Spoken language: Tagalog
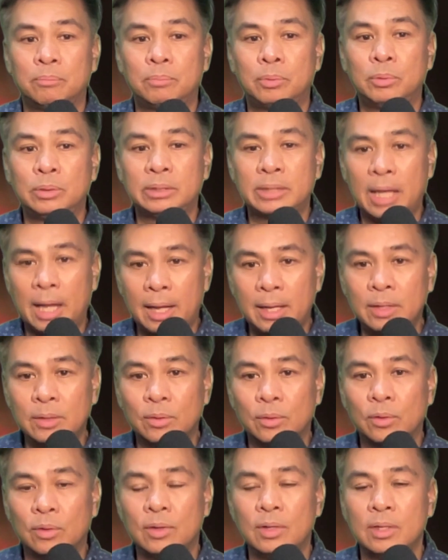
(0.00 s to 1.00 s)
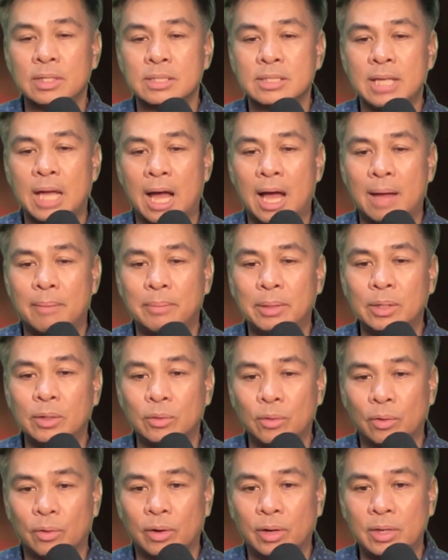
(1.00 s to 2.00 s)
punta kayo sa aming
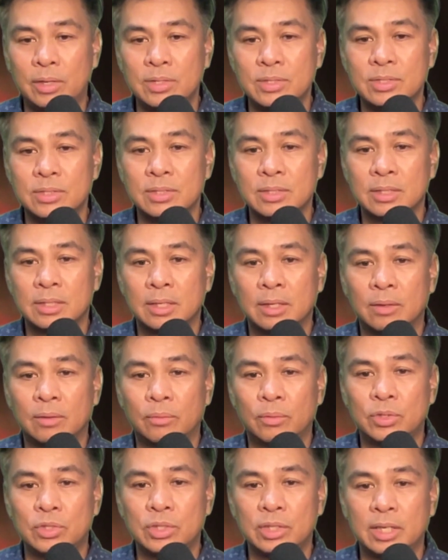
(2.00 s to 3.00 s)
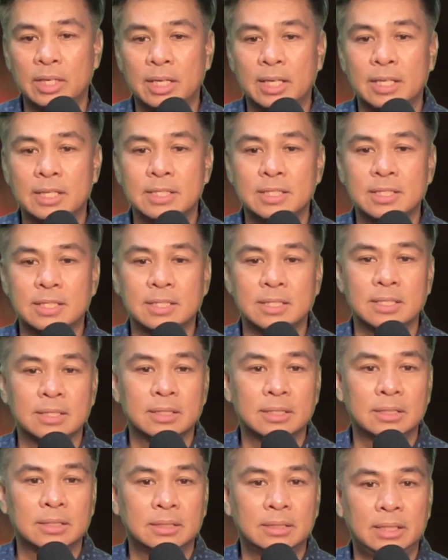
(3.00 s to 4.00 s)
course, which is
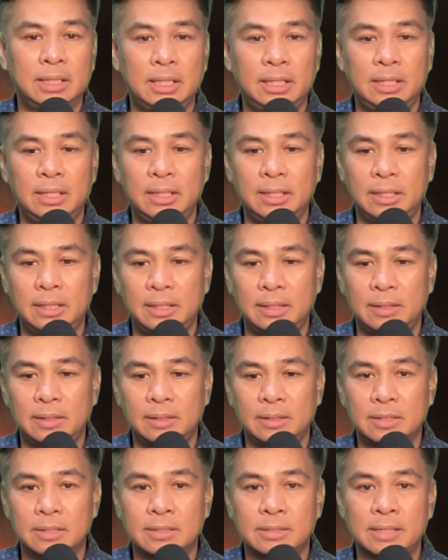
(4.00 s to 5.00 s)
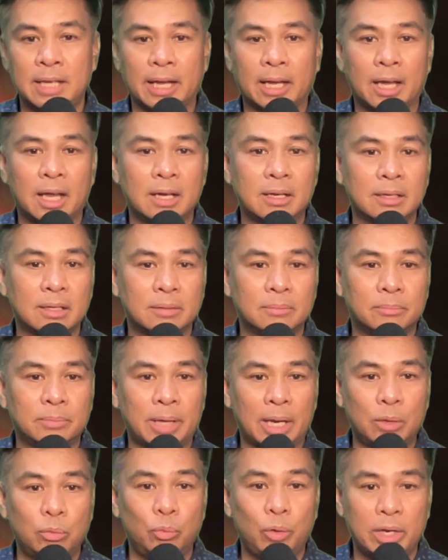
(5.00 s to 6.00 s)
the second
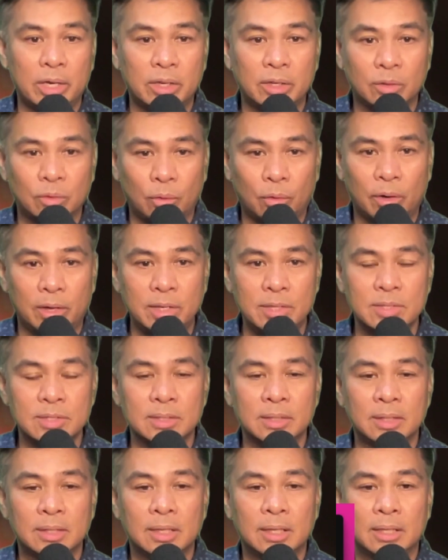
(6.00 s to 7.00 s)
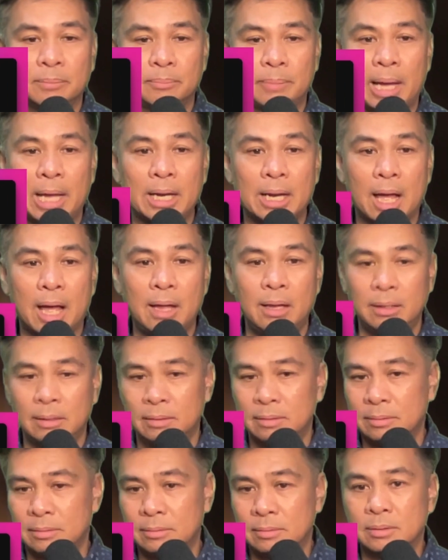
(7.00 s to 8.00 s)
breadwinner course, para
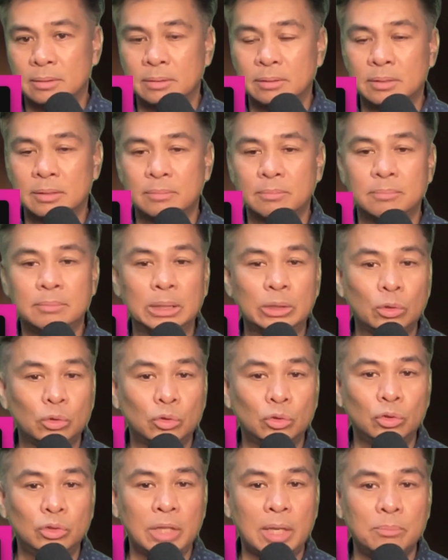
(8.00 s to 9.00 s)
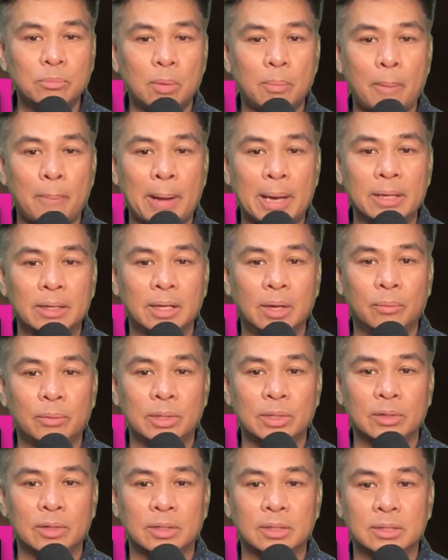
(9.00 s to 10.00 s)
um, matutunan mo paano
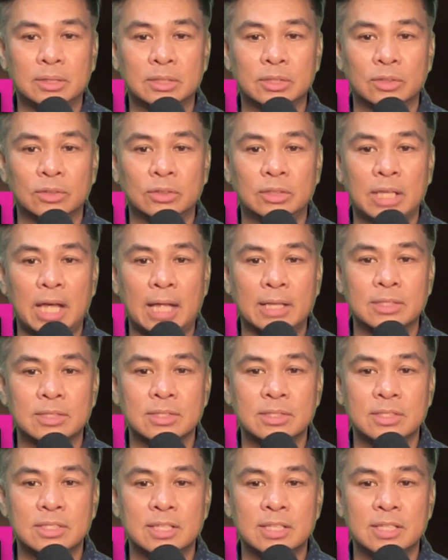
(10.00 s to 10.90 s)
gawin yon. So, that's